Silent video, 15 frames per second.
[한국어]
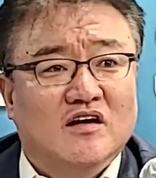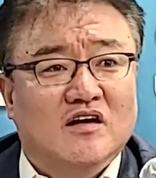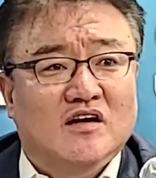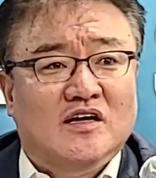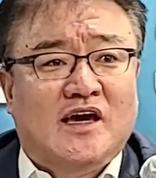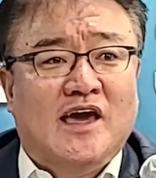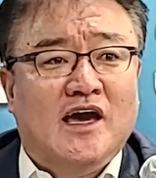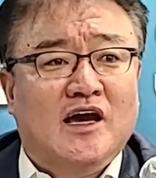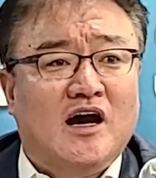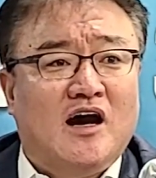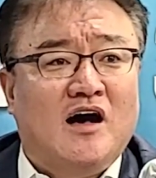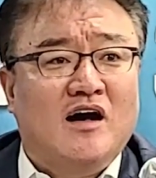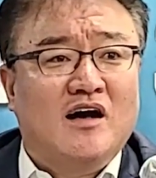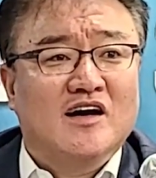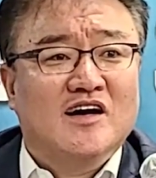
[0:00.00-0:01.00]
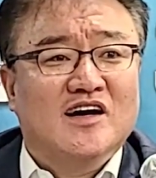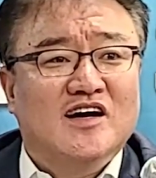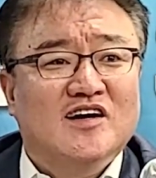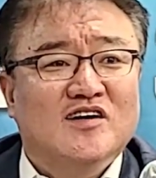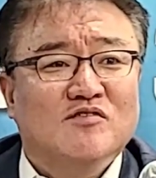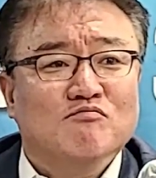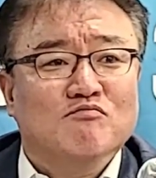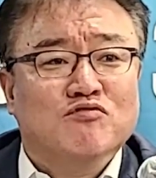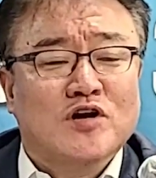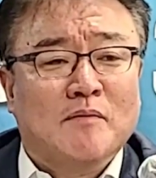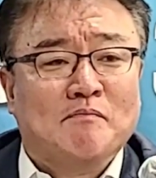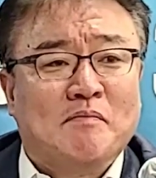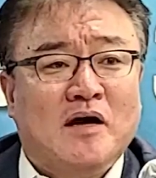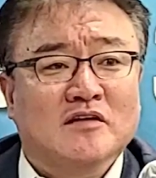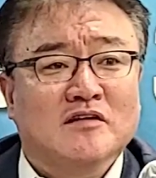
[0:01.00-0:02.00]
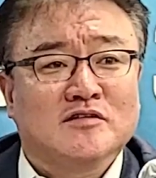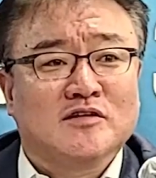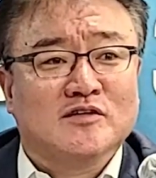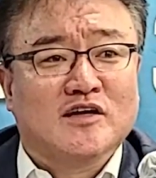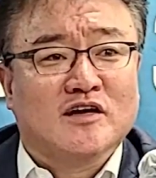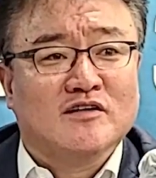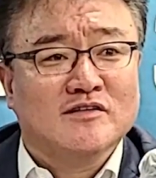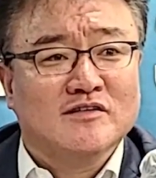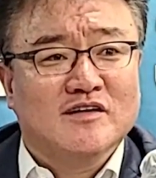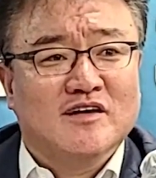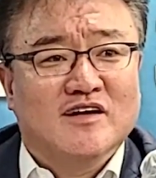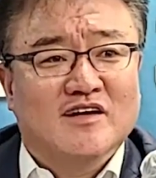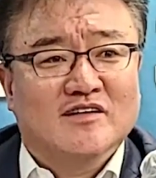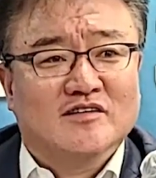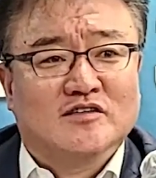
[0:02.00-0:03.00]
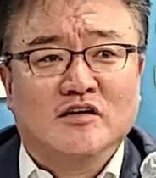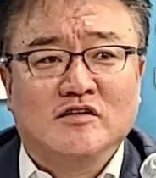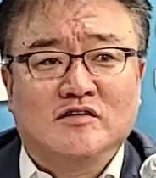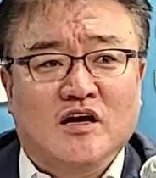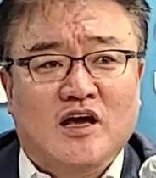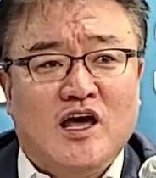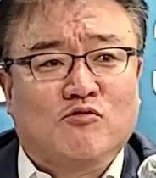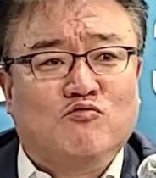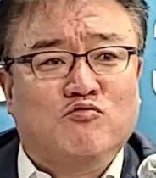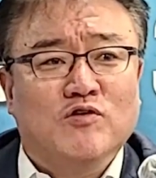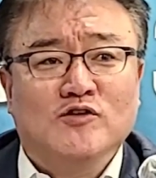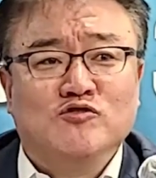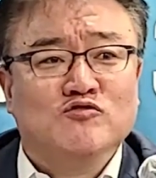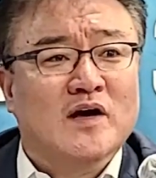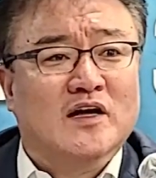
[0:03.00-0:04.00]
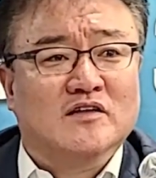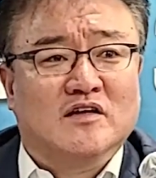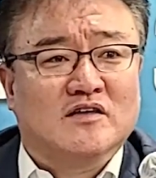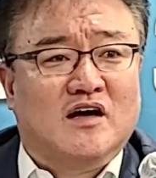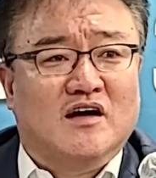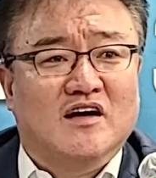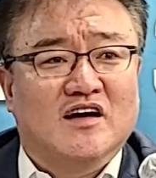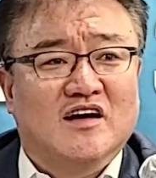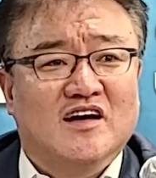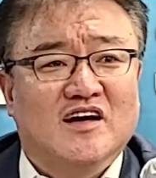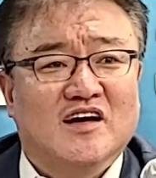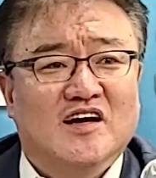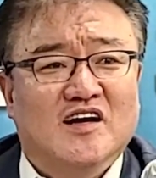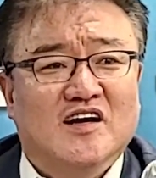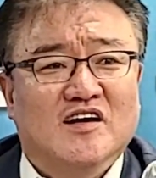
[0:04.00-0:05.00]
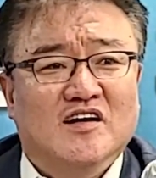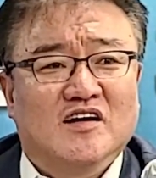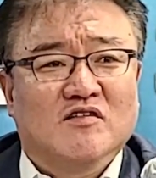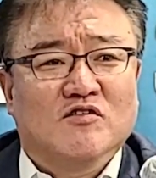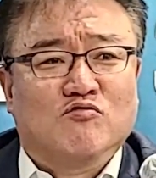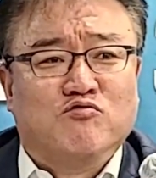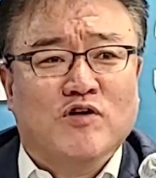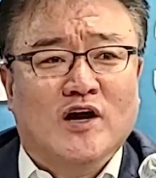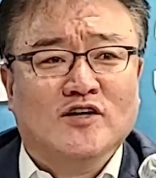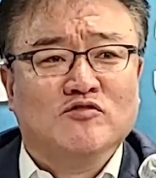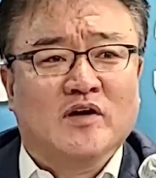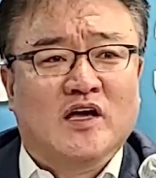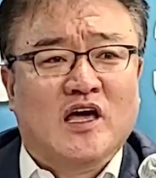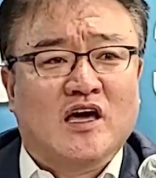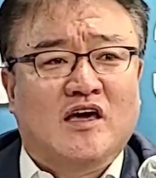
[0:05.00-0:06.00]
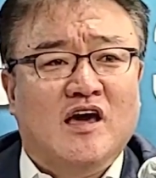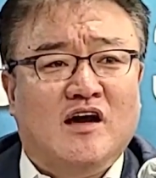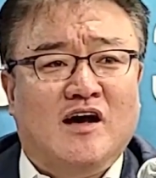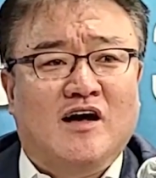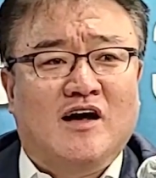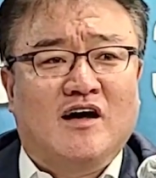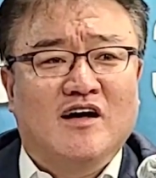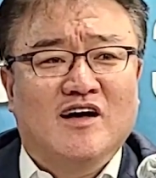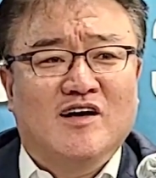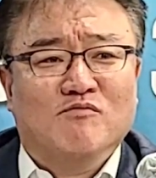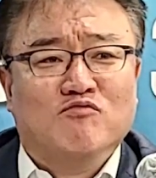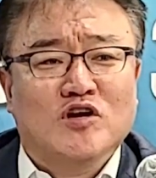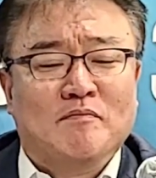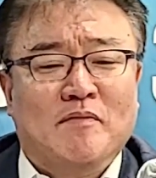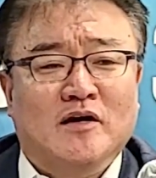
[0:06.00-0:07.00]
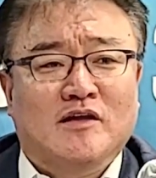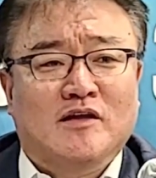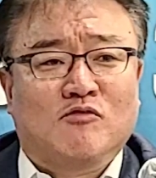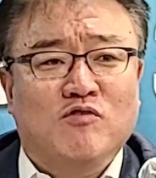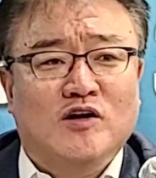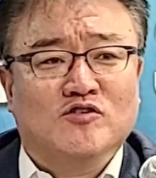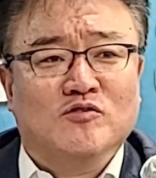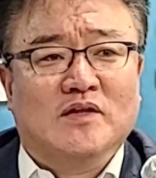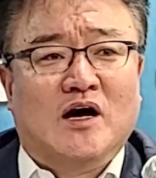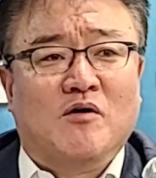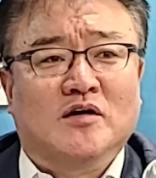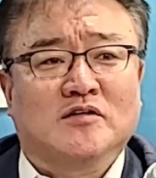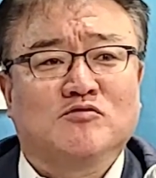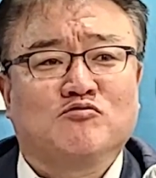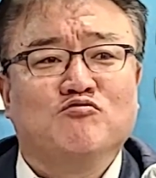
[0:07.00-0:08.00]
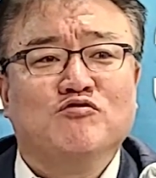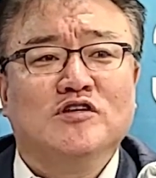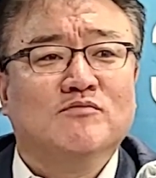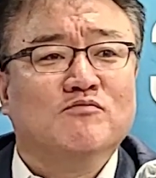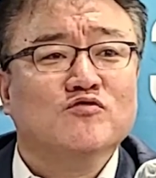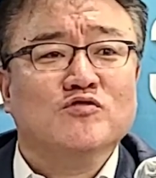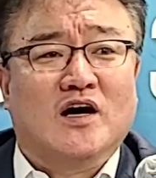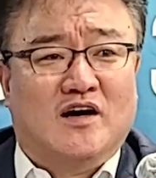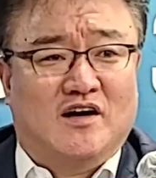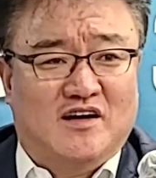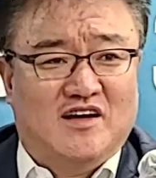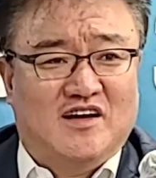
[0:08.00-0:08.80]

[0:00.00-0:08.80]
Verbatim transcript: 개가 물에 빠졌을 때는 절대 개 구해주면 안 된다. 구해주면 이 개가 물에 빠졌다 구해주면 나와서 주인을 문다.